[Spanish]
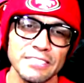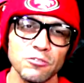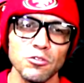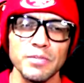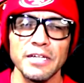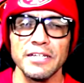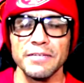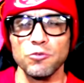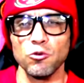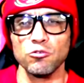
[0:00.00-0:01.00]
Se nos olvida
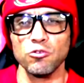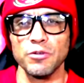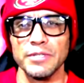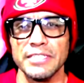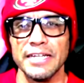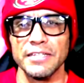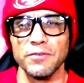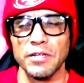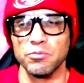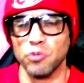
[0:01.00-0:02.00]
que todos los corebacks en la
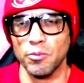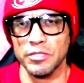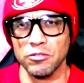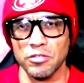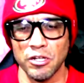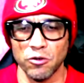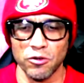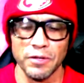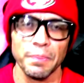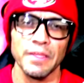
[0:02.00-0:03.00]
NFL pues, cometen un
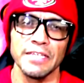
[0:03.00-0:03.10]
error.